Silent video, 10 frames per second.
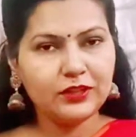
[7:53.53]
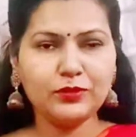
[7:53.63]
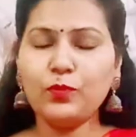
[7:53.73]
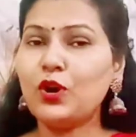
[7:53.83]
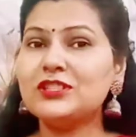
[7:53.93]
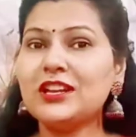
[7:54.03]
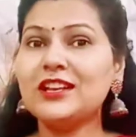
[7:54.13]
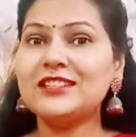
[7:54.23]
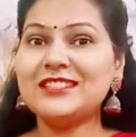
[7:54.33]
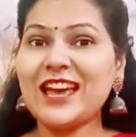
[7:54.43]
बहुत
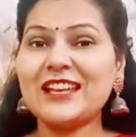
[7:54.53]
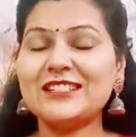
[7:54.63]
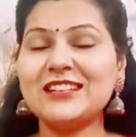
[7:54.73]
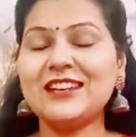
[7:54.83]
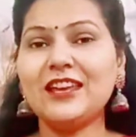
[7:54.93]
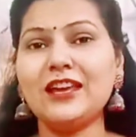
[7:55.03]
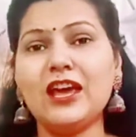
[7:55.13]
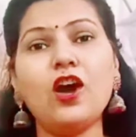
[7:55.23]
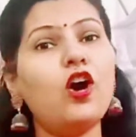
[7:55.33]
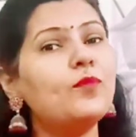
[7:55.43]
ज़्यादा जैजी नहीं
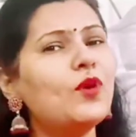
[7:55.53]
है और